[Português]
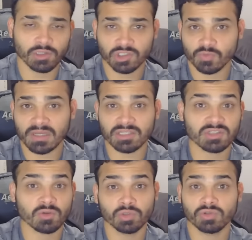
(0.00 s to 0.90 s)
Nossos básicos
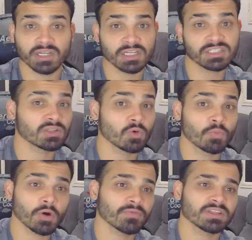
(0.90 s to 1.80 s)
são muito grandes, então o
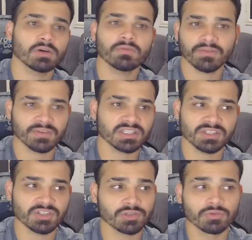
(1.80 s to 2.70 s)
Poffin não vai fazer
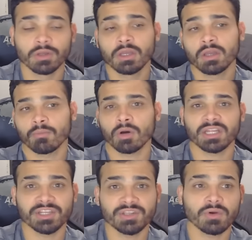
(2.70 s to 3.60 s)
sentido. Bola
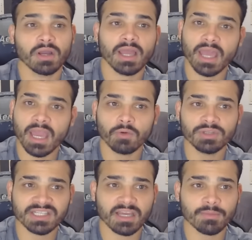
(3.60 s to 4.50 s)
ninho é o
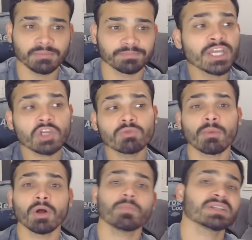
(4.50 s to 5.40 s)
esquema. E uma
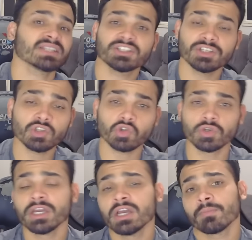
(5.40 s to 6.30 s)
bola pesada de
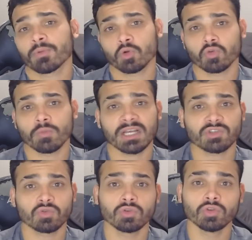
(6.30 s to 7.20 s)
Risui. Procura um
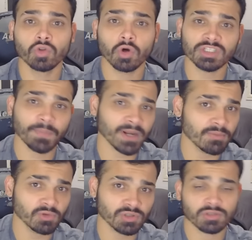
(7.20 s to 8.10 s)
básico nos
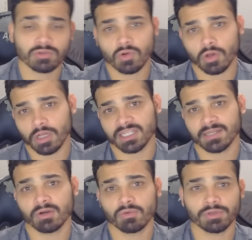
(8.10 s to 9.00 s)
prêmios, coloca na
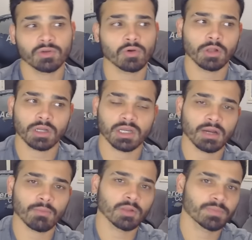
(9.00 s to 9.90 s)
mão e coloca a
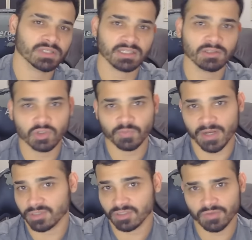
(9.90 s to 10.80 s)
bola pesada nos
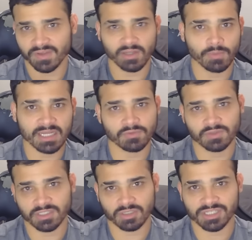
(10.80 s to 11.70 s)
prêmios. Se não tiver nenhum básico,
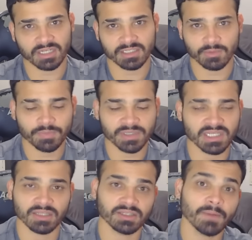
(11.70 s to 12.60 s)
você só descarta a bola
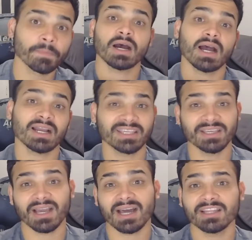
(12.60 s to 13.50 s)
pesada, tá?
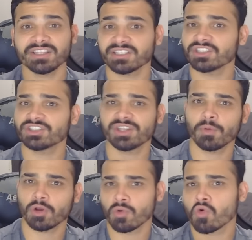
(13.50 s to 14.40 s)
Aqui, além da gente ter
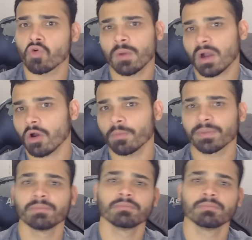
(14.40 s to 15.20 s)
Pokémon com uma cópia,